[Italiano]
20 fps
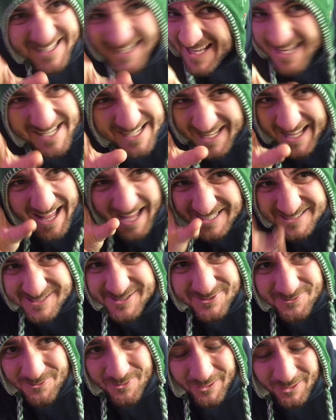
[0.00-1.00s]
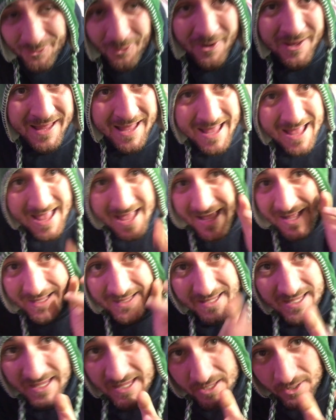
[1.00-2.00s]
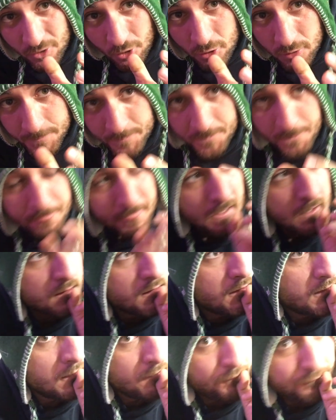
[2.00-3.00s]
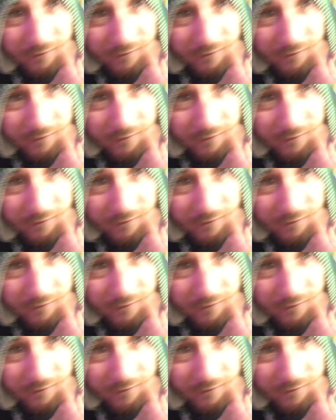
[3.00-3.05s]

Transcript: è assurdo. Io Uh,